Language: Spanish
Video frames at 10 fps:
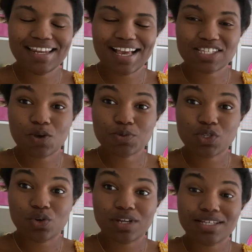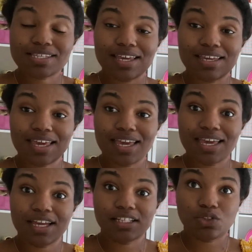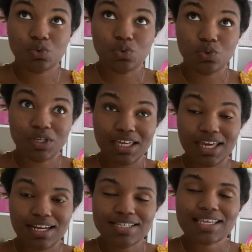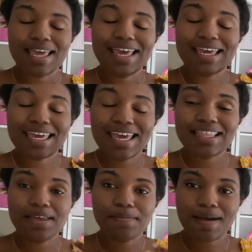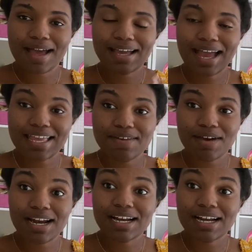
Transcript: las opciones que tú quieres que te van a llevar al